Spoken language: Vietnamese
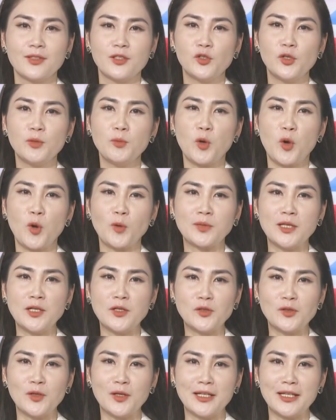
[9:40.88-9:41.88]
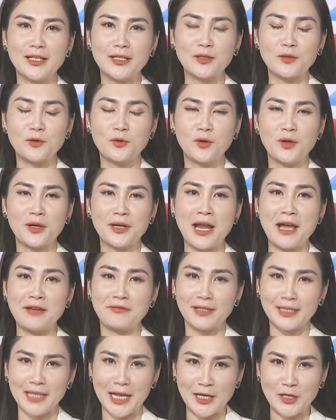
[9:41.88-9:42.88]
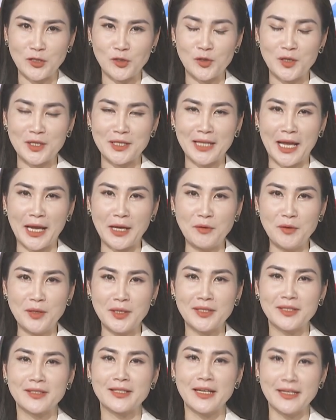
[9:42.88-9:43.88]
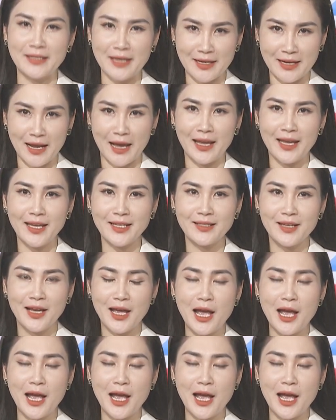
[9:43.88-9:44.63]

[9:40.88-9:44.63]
Chuyên mục Hộp thư truyền hình của Đài Phát thanh Truyền hình Thái Nguyên đến đây là hết.